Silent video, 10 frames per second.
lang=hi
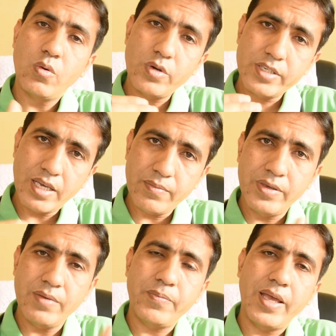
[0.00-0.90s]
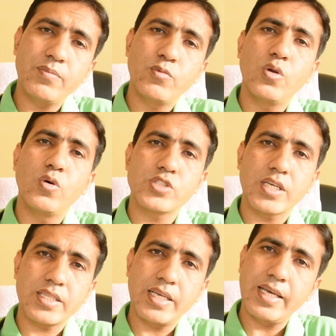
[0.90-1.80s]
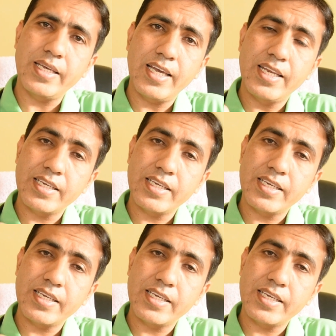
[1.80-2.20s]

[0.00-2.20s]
और ये भी पेनफुल हो सकते हैं या